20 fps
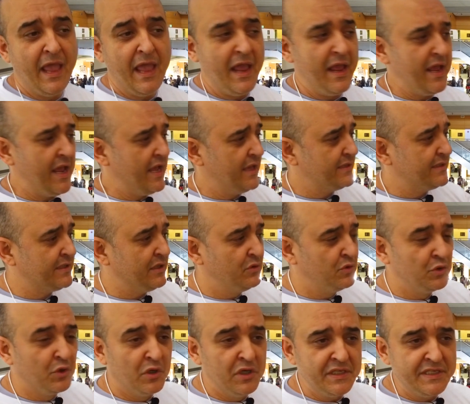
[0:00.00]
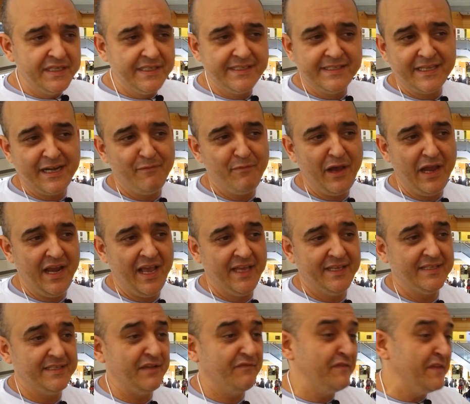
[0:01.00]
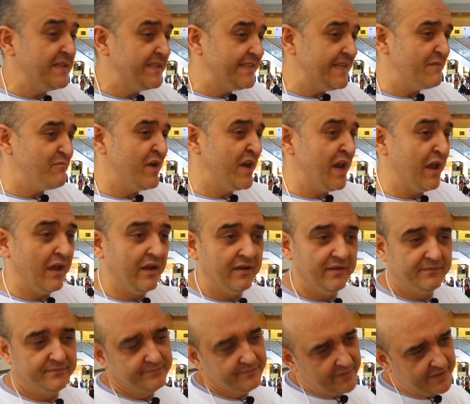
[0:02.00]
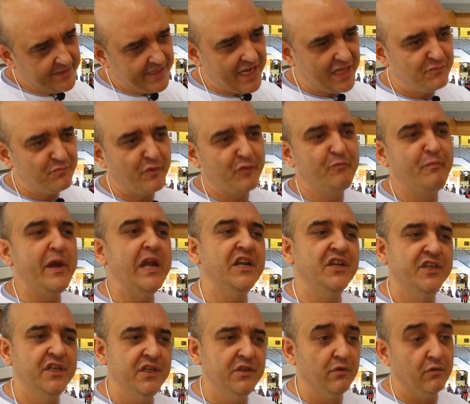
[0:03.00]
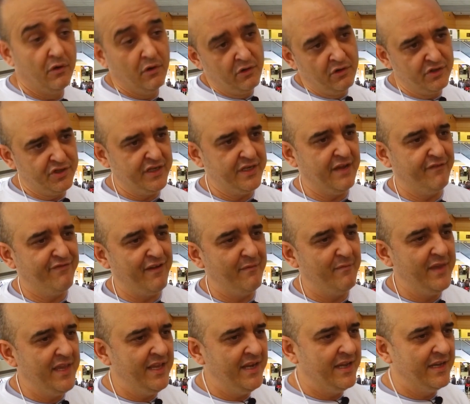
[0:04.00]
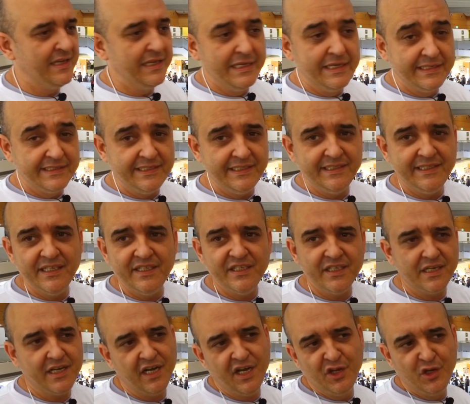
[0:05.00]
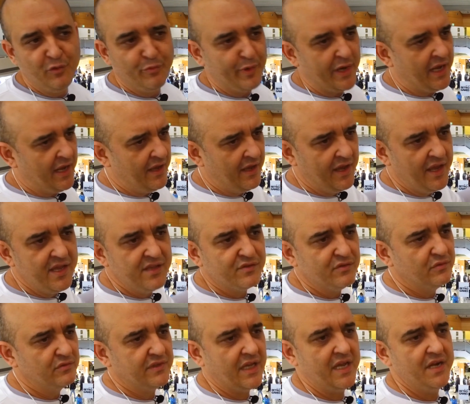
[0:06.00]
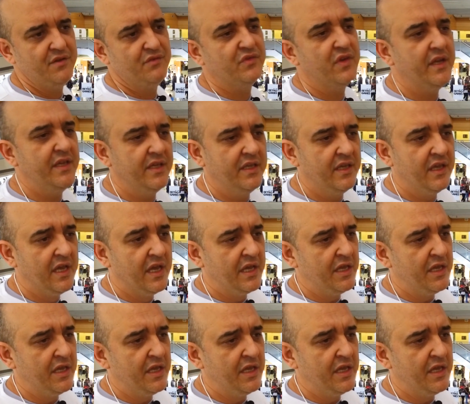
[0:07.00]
é, são noites trabalhadas, é fim de semana, entre aspas, perdido, longe da família, se dedicando para resultar nisso aí.